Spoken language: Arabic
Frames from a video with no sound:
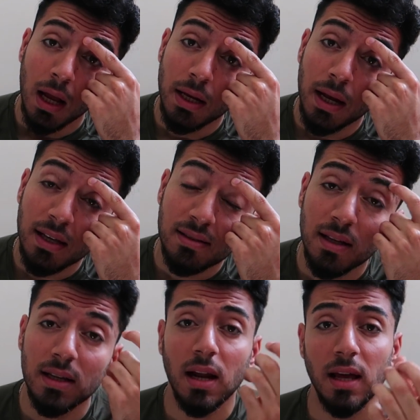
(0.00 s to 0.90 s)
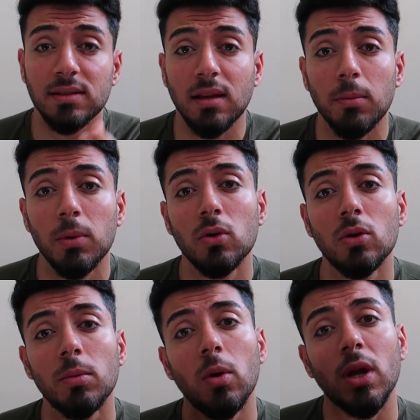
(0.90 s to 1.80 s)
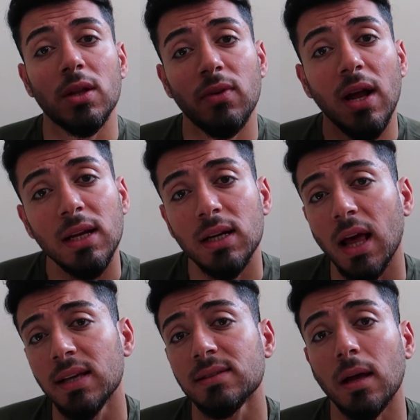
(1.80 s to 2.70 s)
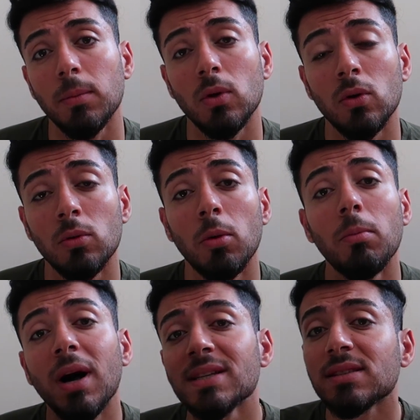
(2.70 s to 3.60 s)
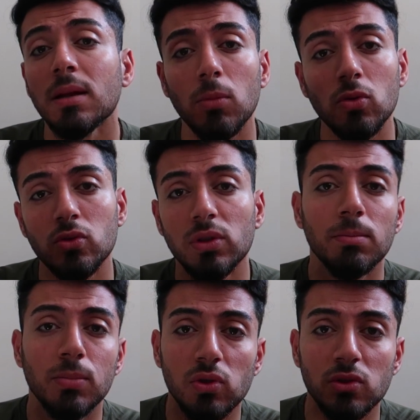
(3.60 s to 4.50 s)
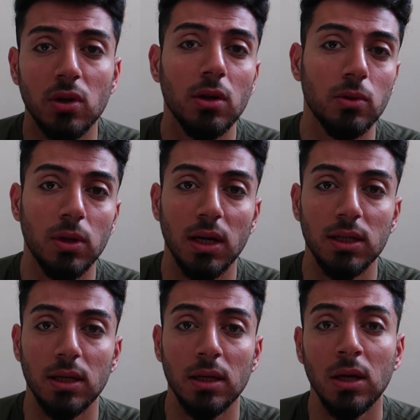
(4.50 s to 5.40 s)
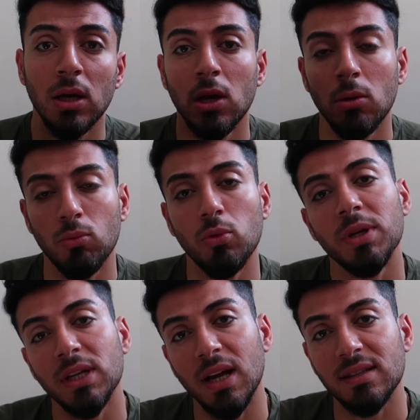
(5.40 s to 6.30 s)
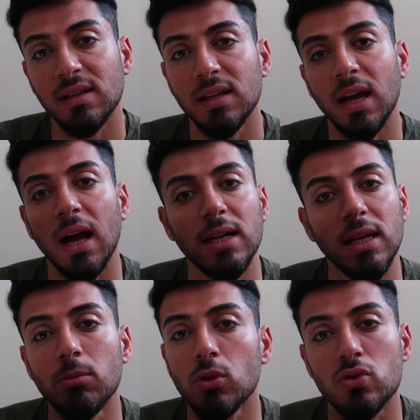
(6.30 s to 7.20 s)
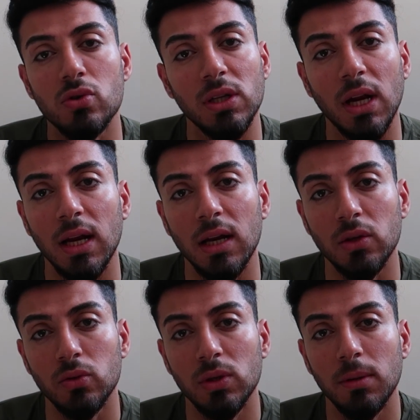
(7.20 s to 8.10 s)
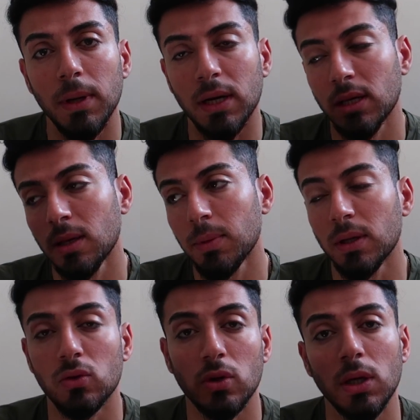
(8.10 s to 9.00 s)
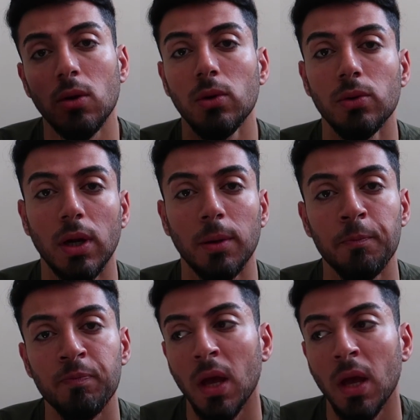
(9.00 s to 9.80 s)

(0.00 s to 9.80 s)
الناس اللي راح يستقبلوهم او الاطفال اللي راح يستقبلوهم هم اصلا موجودين بالجزر اليونانيه مو من الناس اللي حاليا موجودين على الحدود البريه بين تركيا واليونان